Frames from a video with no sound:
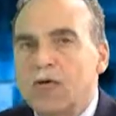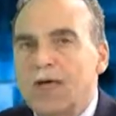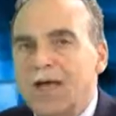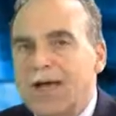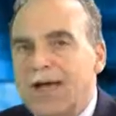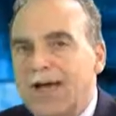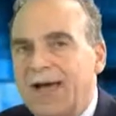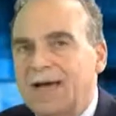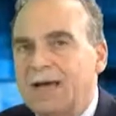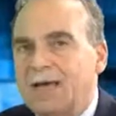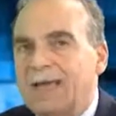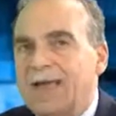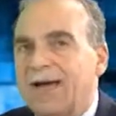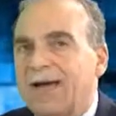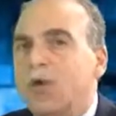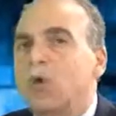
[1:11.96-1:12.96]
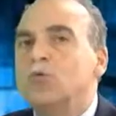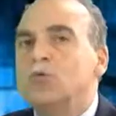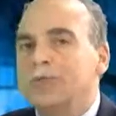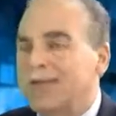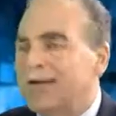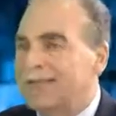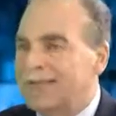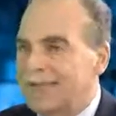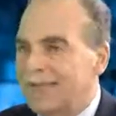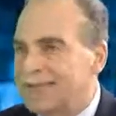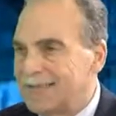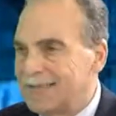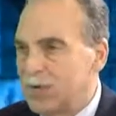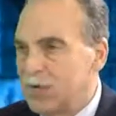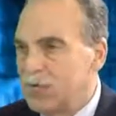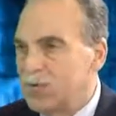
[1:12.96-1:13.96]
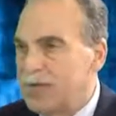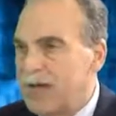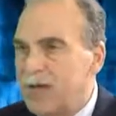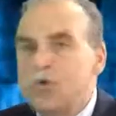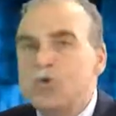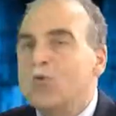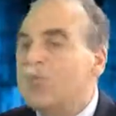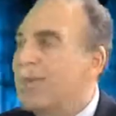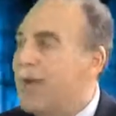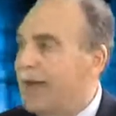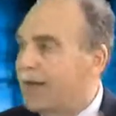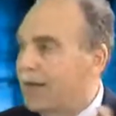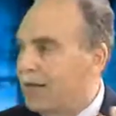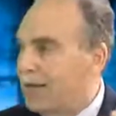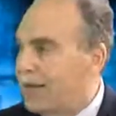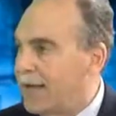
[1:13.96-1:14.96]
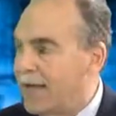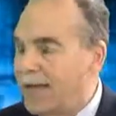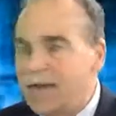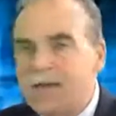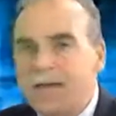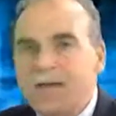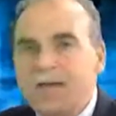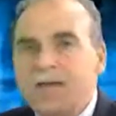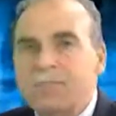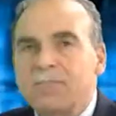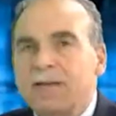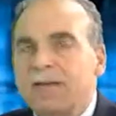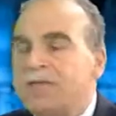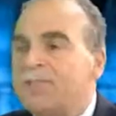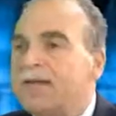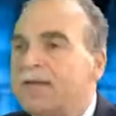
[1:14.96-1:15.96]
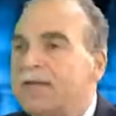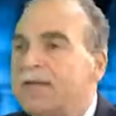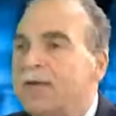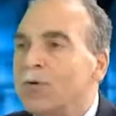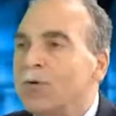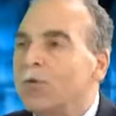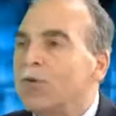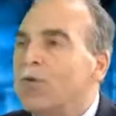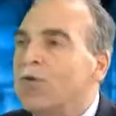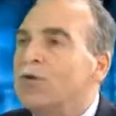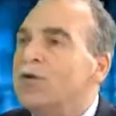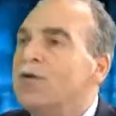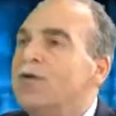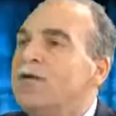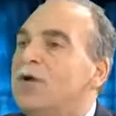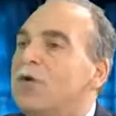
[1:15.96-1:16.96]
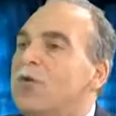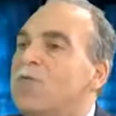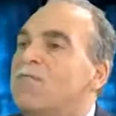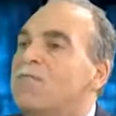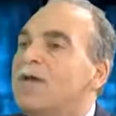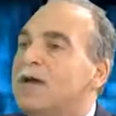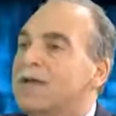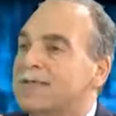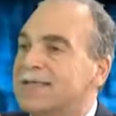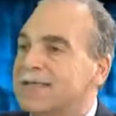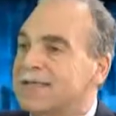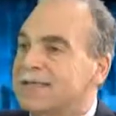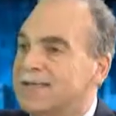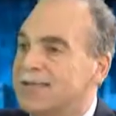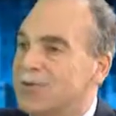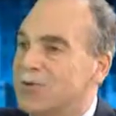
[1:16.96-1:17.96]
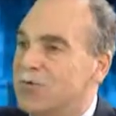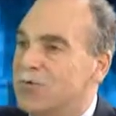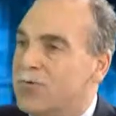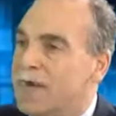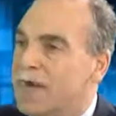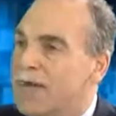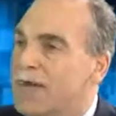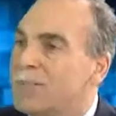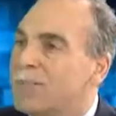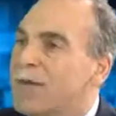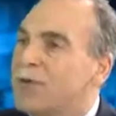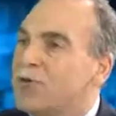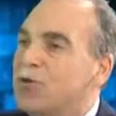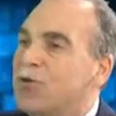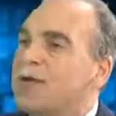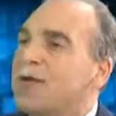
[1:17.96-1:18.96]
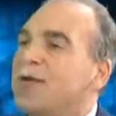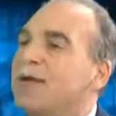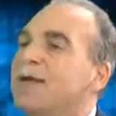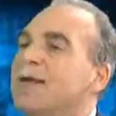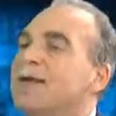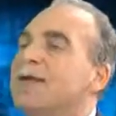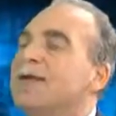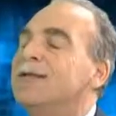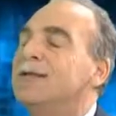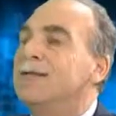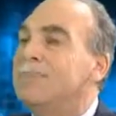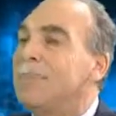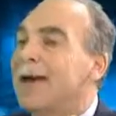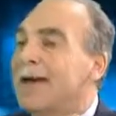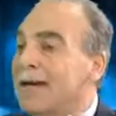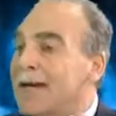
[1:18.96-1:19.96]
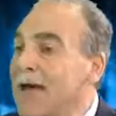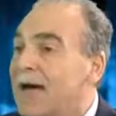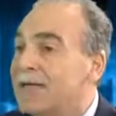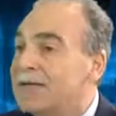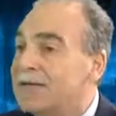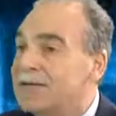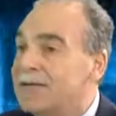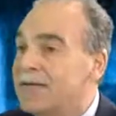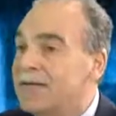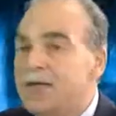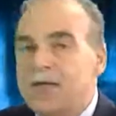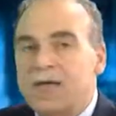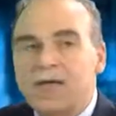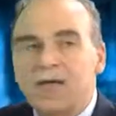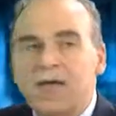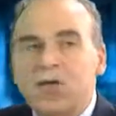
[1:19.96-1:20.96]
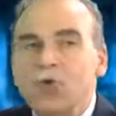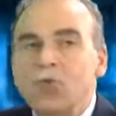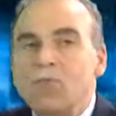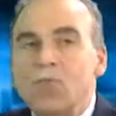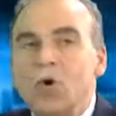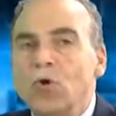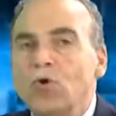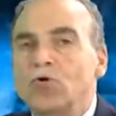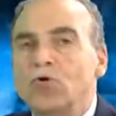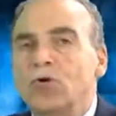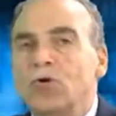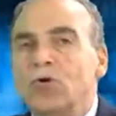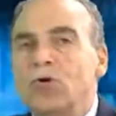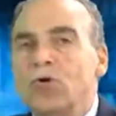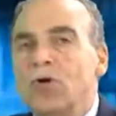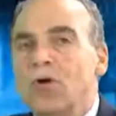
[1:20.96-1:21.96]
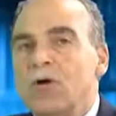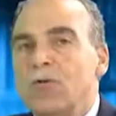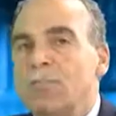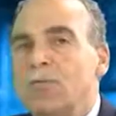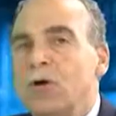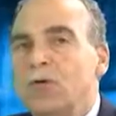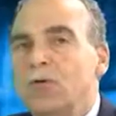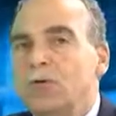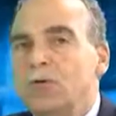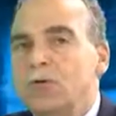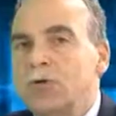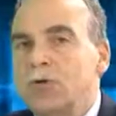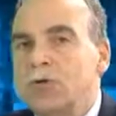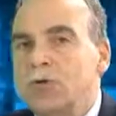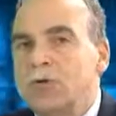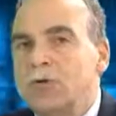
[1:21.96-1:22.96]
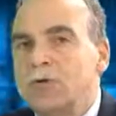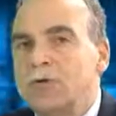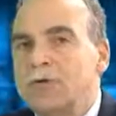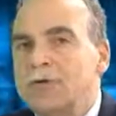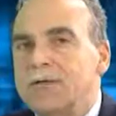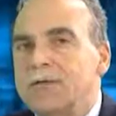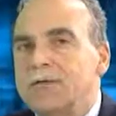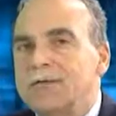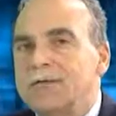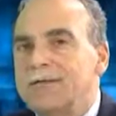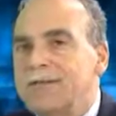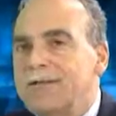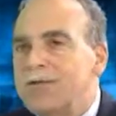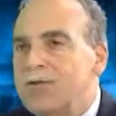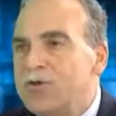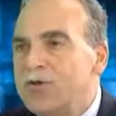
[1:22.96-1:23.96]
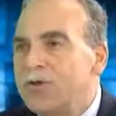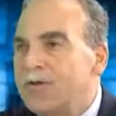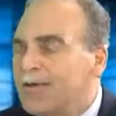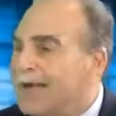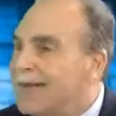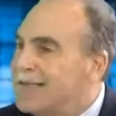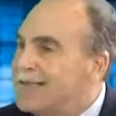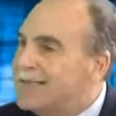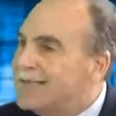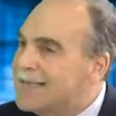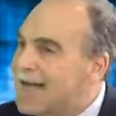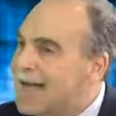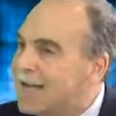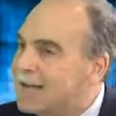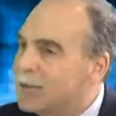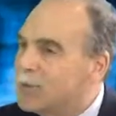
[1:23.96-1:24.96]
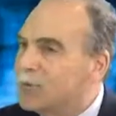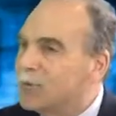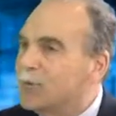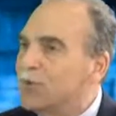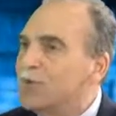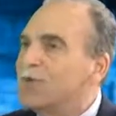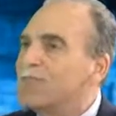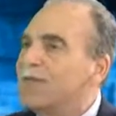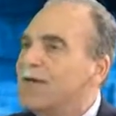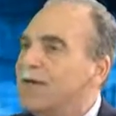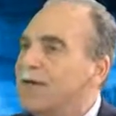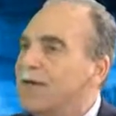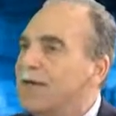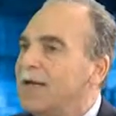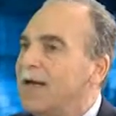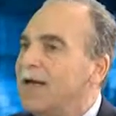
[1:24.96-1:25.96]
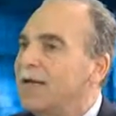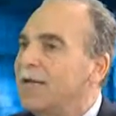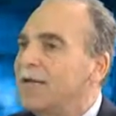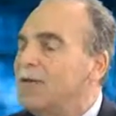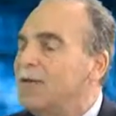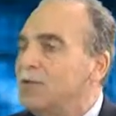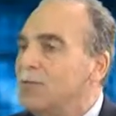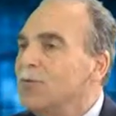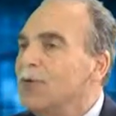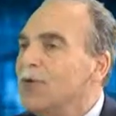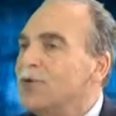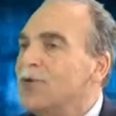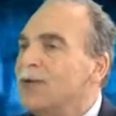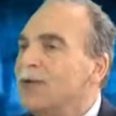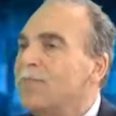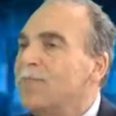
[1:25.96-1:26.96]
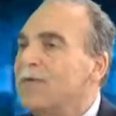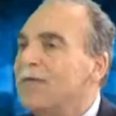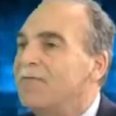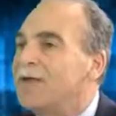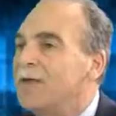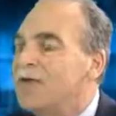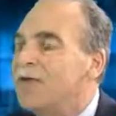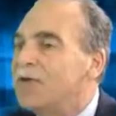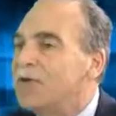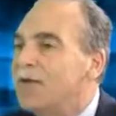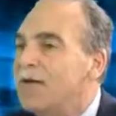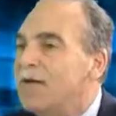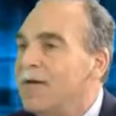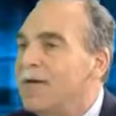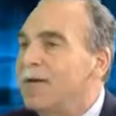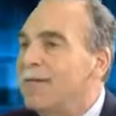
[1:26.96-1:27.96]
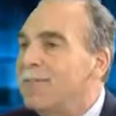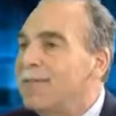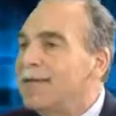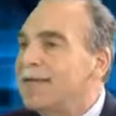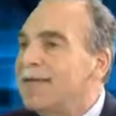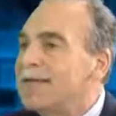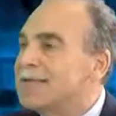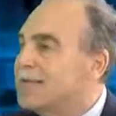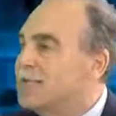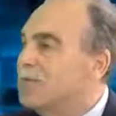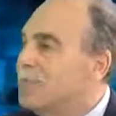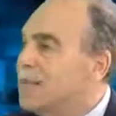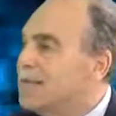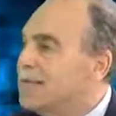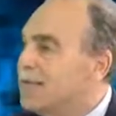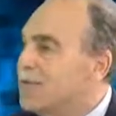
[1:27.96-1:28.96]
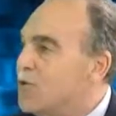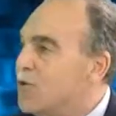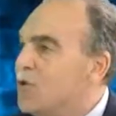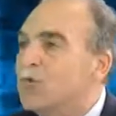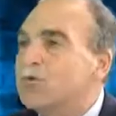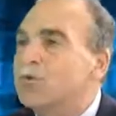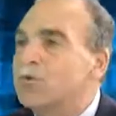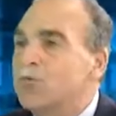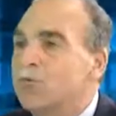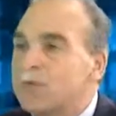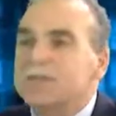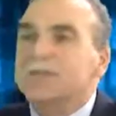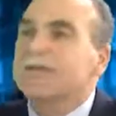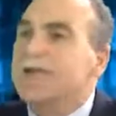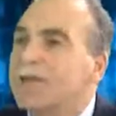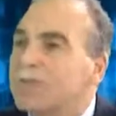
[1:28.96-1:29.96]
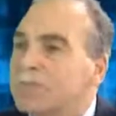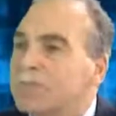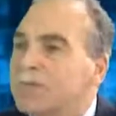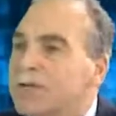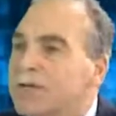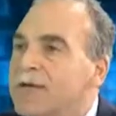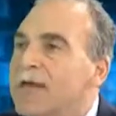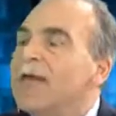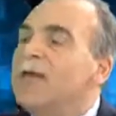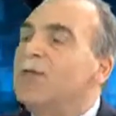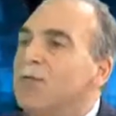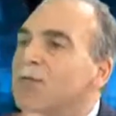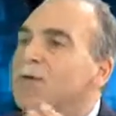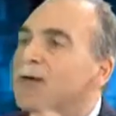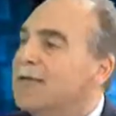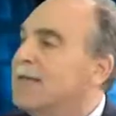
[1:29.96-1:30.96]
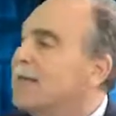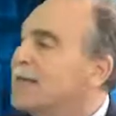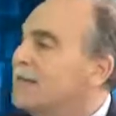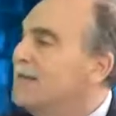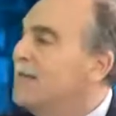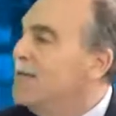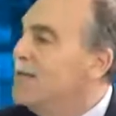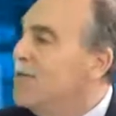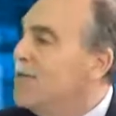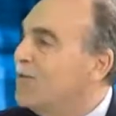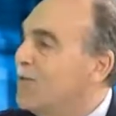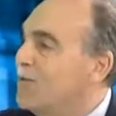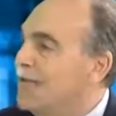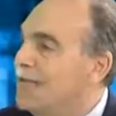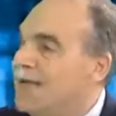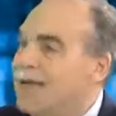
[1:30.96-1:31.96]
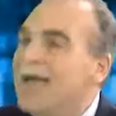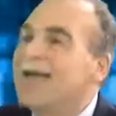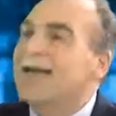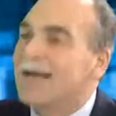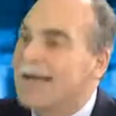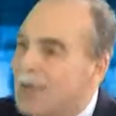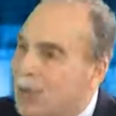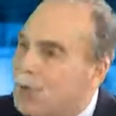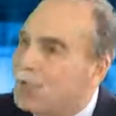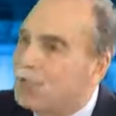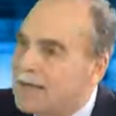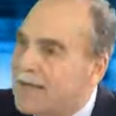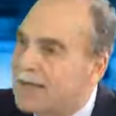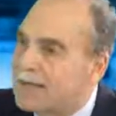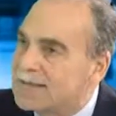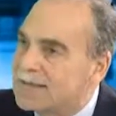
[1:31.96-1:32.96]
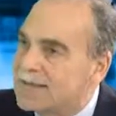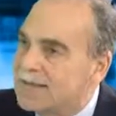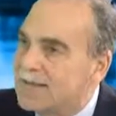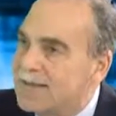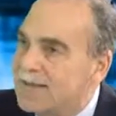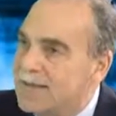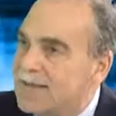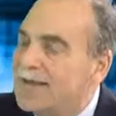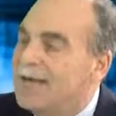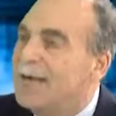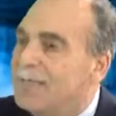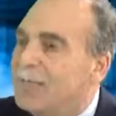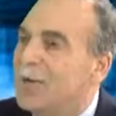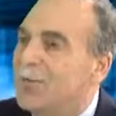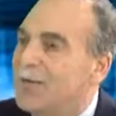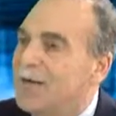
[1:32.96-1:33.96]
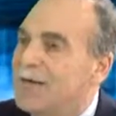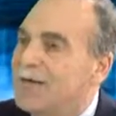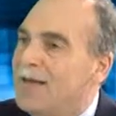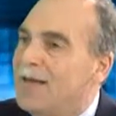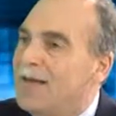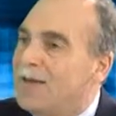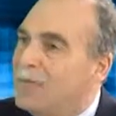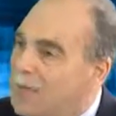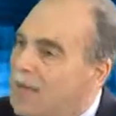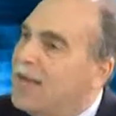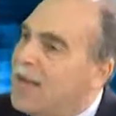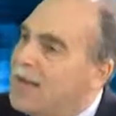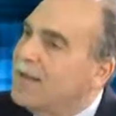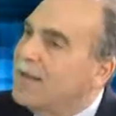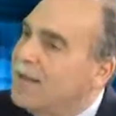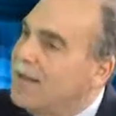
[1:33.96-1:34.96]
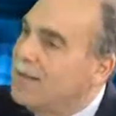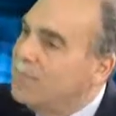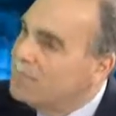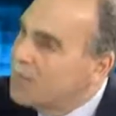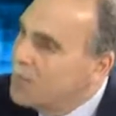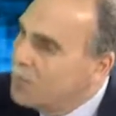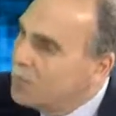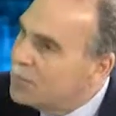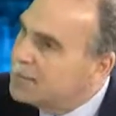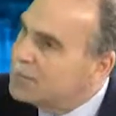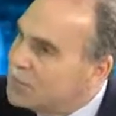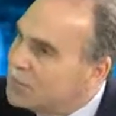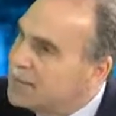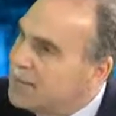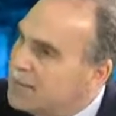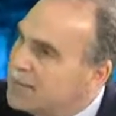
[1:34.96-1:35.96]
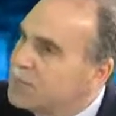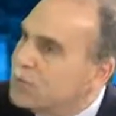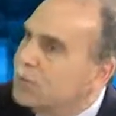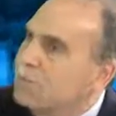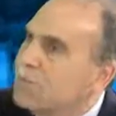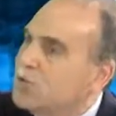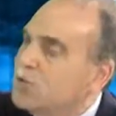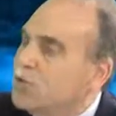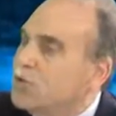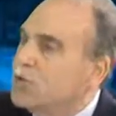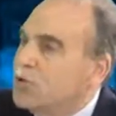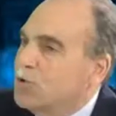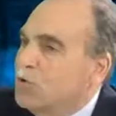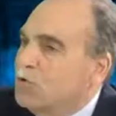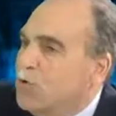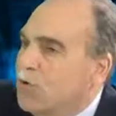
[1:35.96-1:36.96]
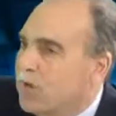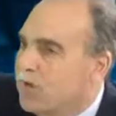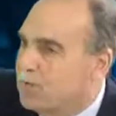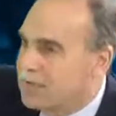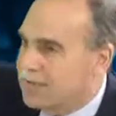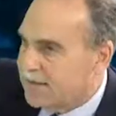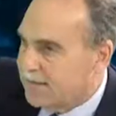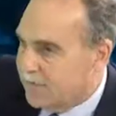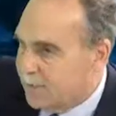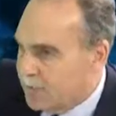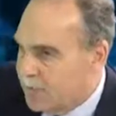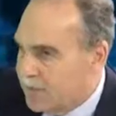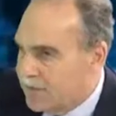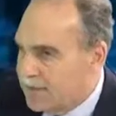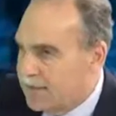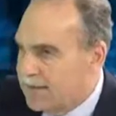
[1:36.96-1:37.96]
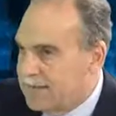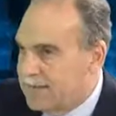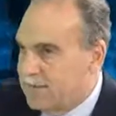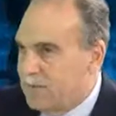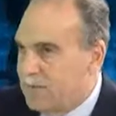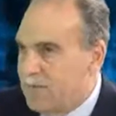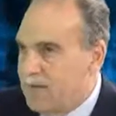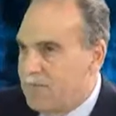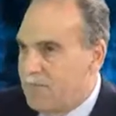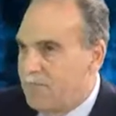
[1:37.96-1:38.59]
arida contrattazione numerica, ma diventano luoghi di conversazione, il piacere di parlarsi in un mondo molto eh, digitalizzato dove addirittura c'è chi preferisce mandarsi un messaggino su Whatsapp e non guardarsi negli occhi e raccontarsi le proprie idee. Quindi anche in questo senso il vostro studio, la vostra progettazione.